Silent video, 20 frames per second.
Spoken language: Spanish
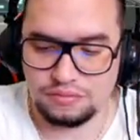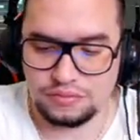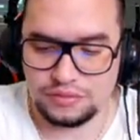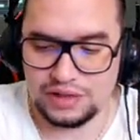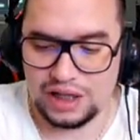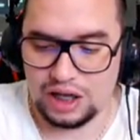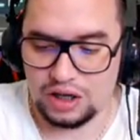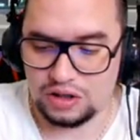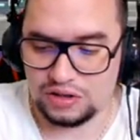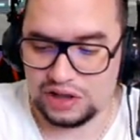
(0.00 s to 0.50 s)

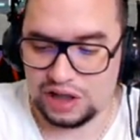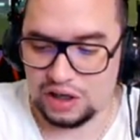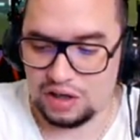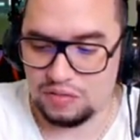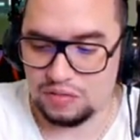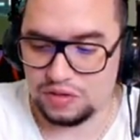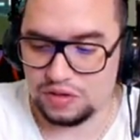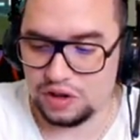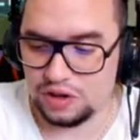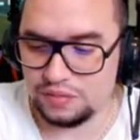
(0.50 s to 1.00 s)
las cosas
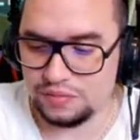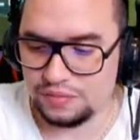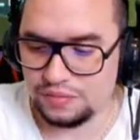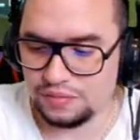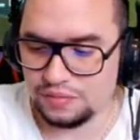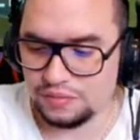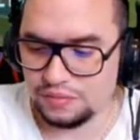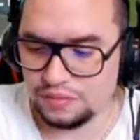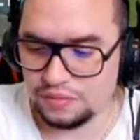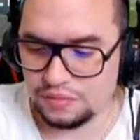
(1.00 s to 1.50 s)
como son.
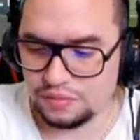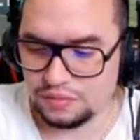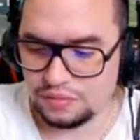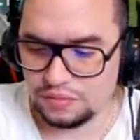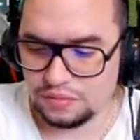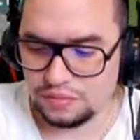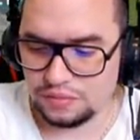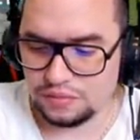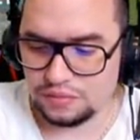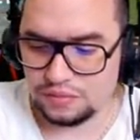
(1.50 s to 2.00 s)

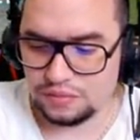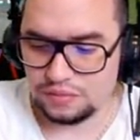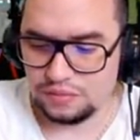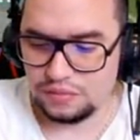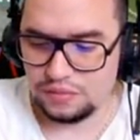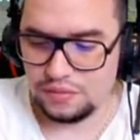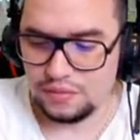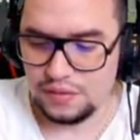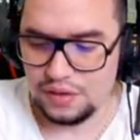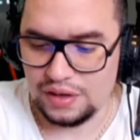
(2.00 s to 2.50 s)

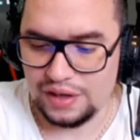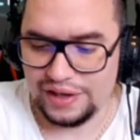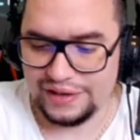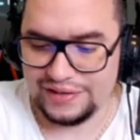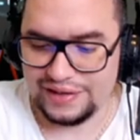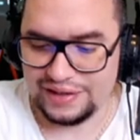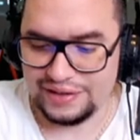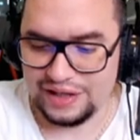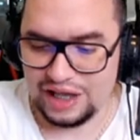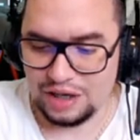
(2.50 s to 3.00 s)

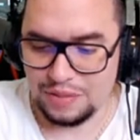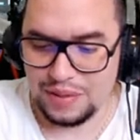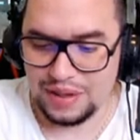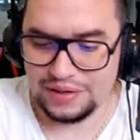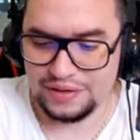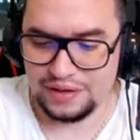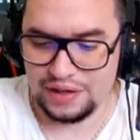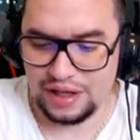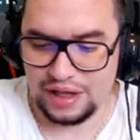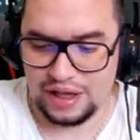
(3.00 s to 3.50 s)
Estas
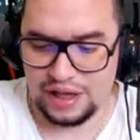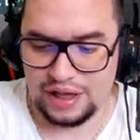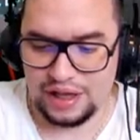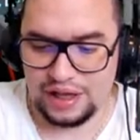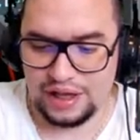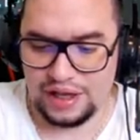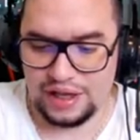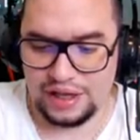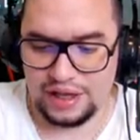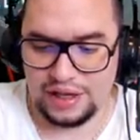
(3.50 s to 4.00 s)
armas
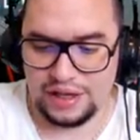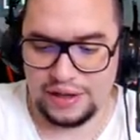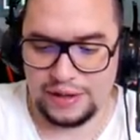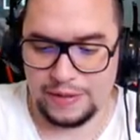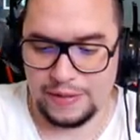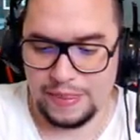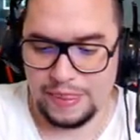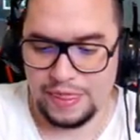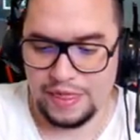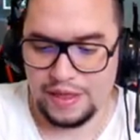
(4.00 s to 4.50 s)

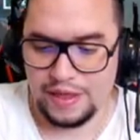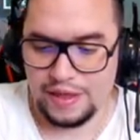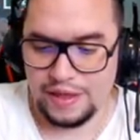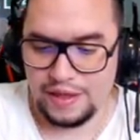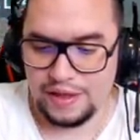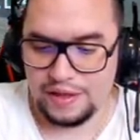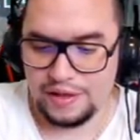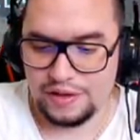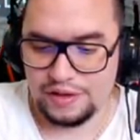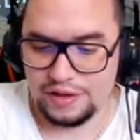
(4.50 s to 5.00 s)
eh,
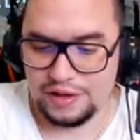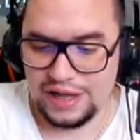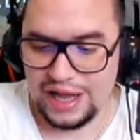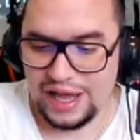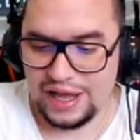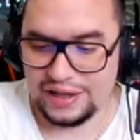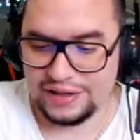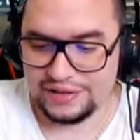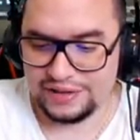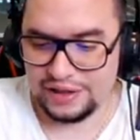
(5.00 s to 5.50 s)

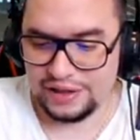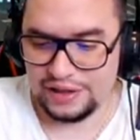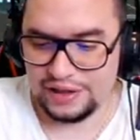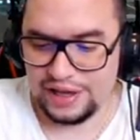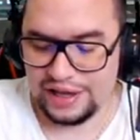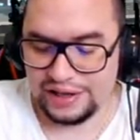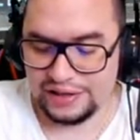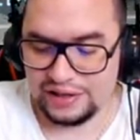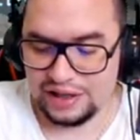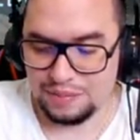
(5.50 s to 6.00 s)
las,
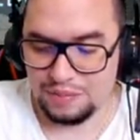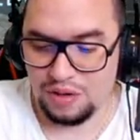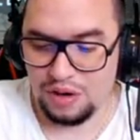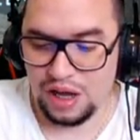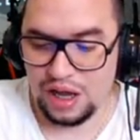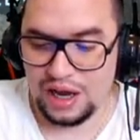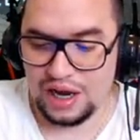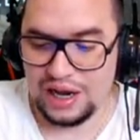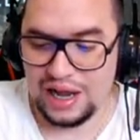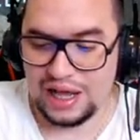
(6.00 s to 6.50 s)
las estamos
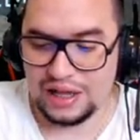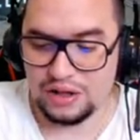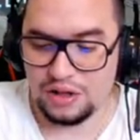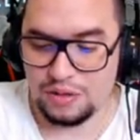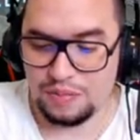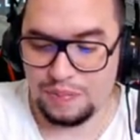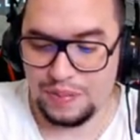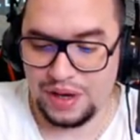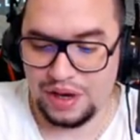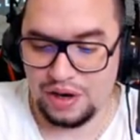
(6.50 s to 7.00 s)

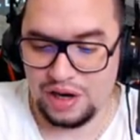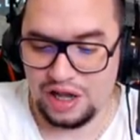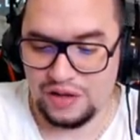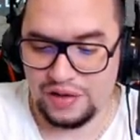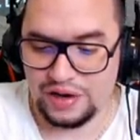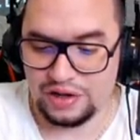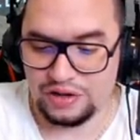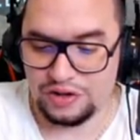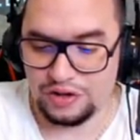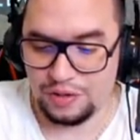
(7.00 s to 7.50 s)
regalando, pero la
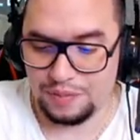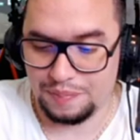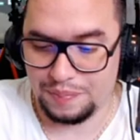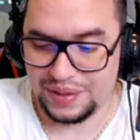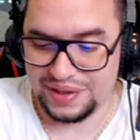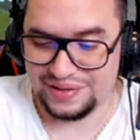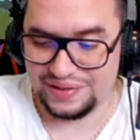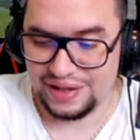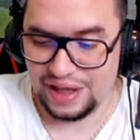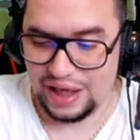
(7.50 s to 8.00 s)
versión
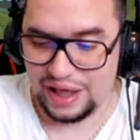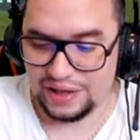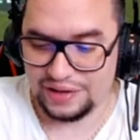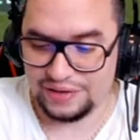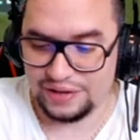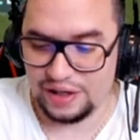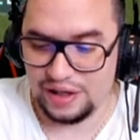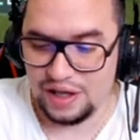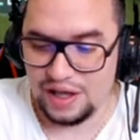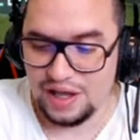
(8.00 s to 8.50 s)
pesada,
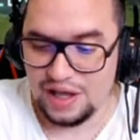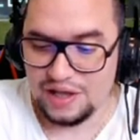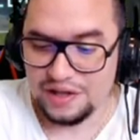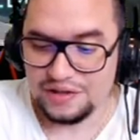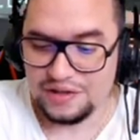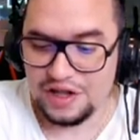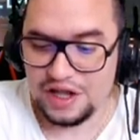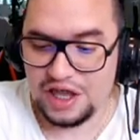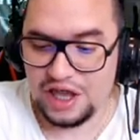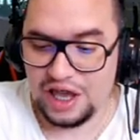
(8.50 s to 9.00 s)
¿sí?
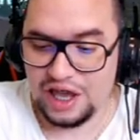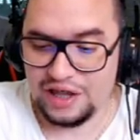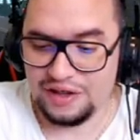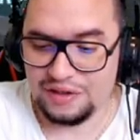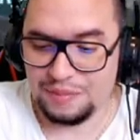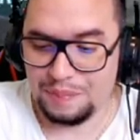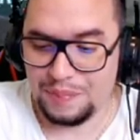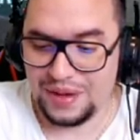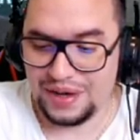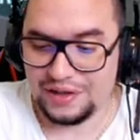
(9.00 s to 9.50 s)
Si
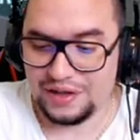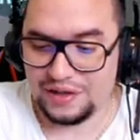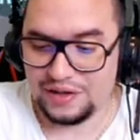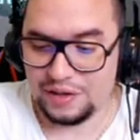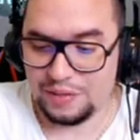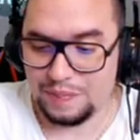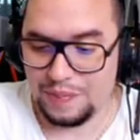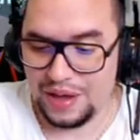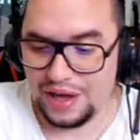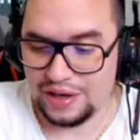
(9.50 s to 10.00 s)
quieres
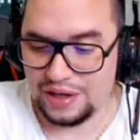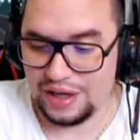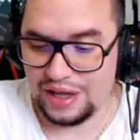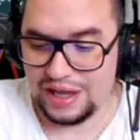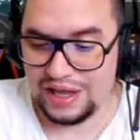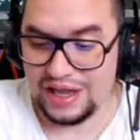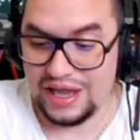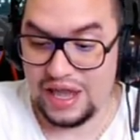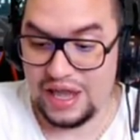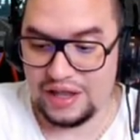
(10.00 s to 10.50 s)
participar
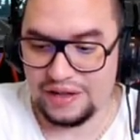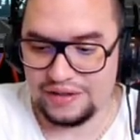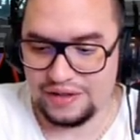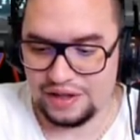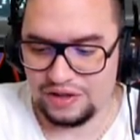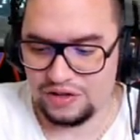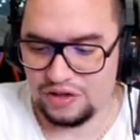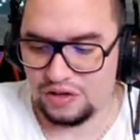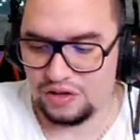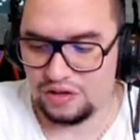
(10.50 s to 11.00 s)
en
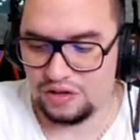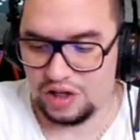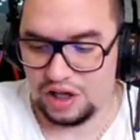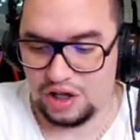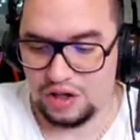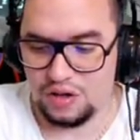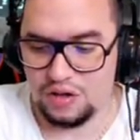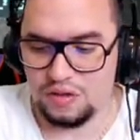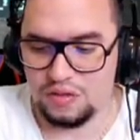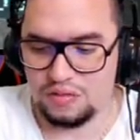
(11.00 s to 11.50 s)
ese
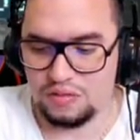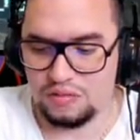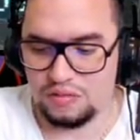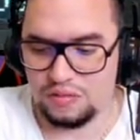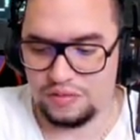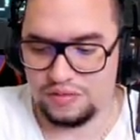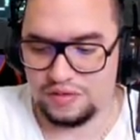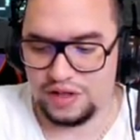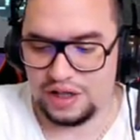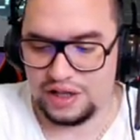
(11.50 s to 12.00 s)
sorteo,
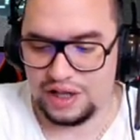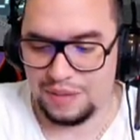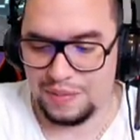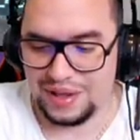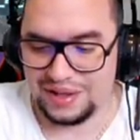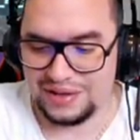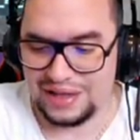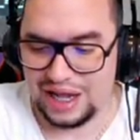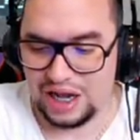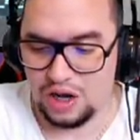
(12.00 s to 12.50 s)
se
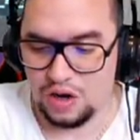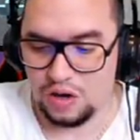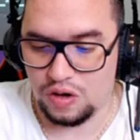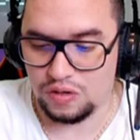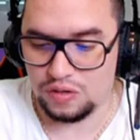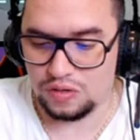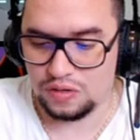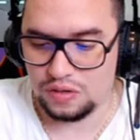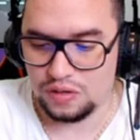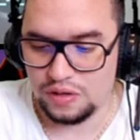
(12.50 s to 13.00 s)
llama
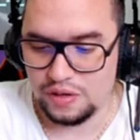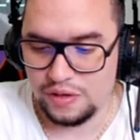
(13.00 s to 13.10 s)
talón,